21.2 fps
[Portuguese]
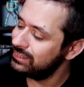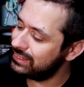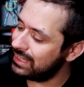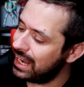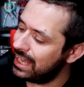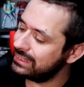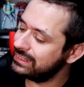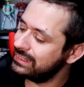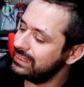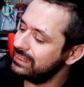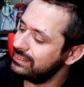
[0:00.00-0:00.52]

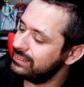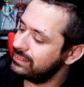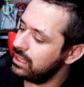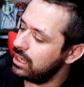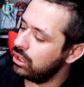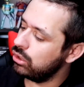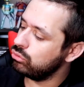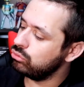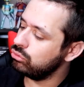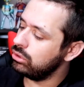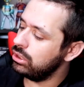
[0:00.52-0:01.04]
trazem
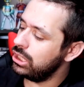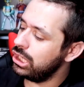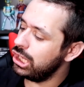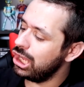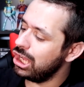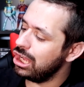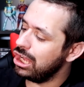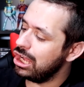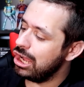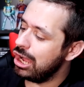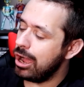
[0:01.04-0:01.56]
então
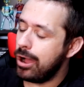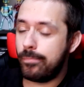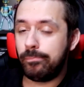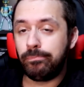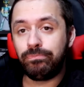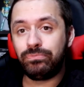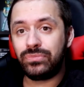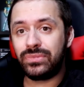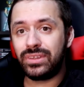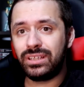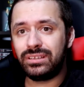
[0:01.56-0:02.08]

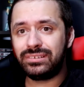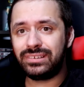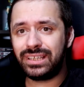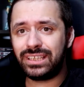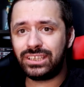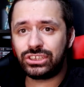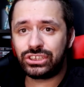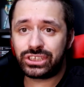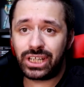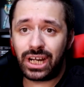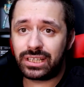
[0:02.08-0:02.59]
uh,
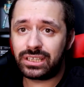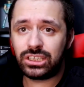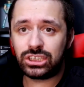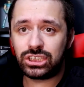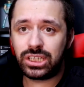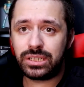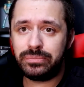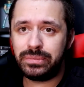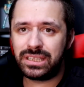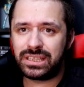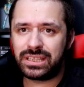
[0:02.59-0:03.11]
três cartas
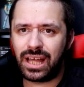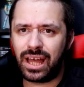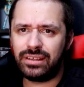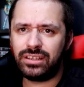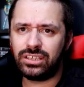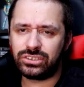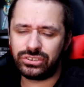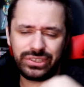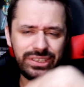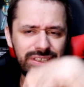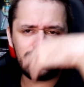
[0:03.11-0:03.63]

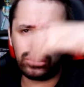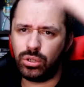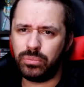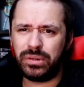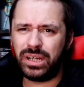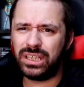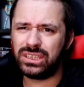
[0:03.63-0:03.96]
limitadas, três ou